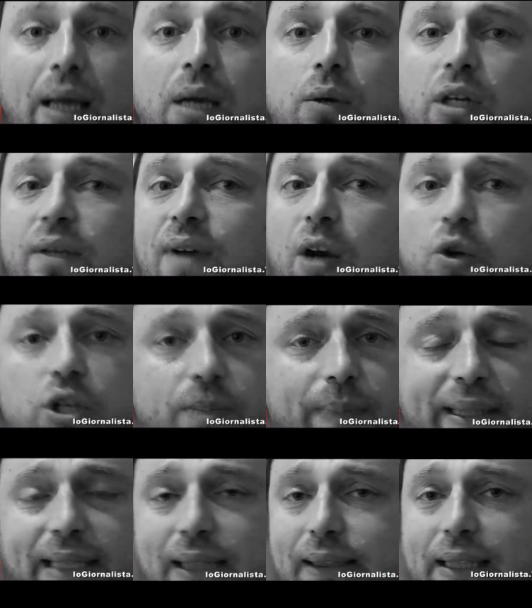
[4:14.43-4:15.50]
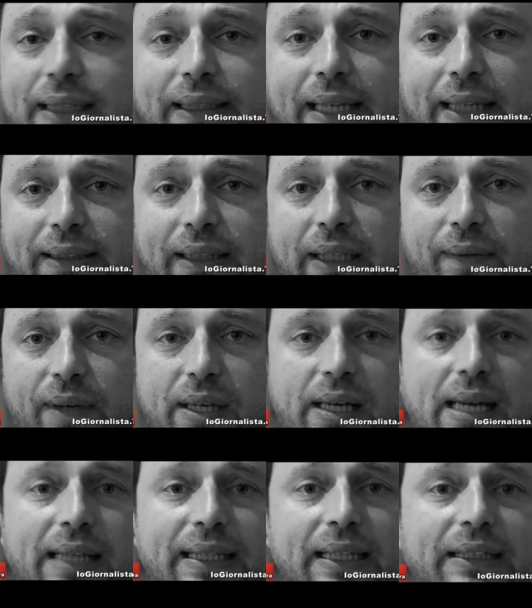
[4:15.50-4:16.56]
Quindi vanno rispettate le direttive,
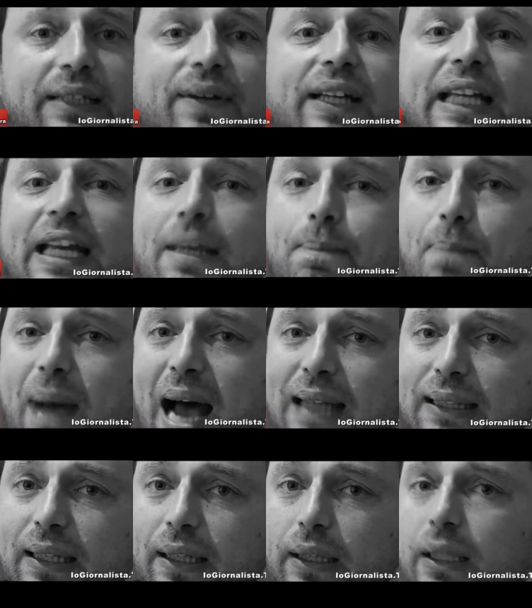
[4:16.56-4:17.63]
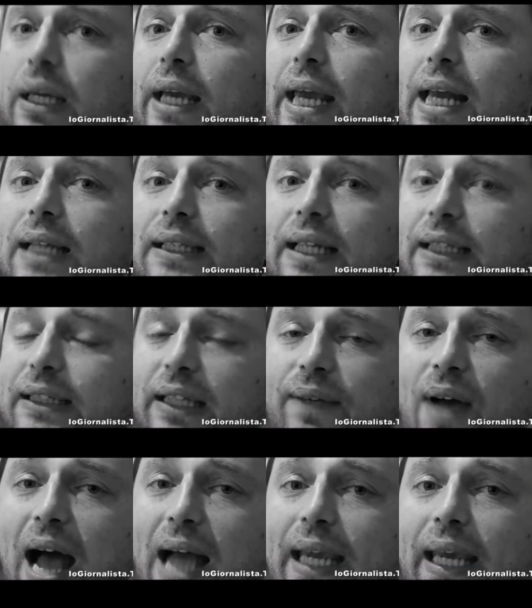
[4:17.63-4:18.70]
la beh, direttiva dei e la direttiva
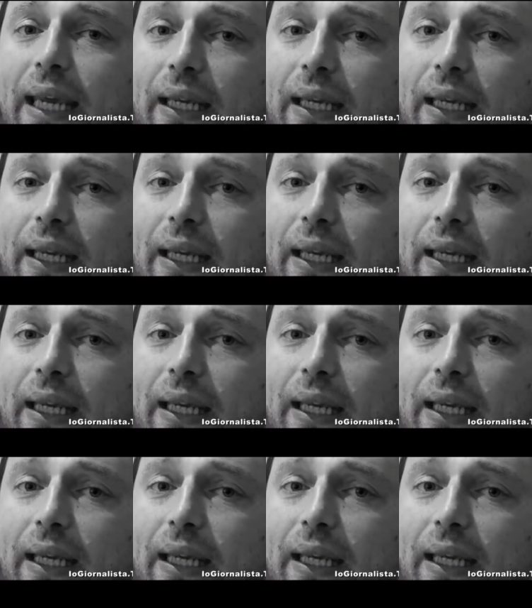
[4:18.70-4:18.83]
All'interno anche...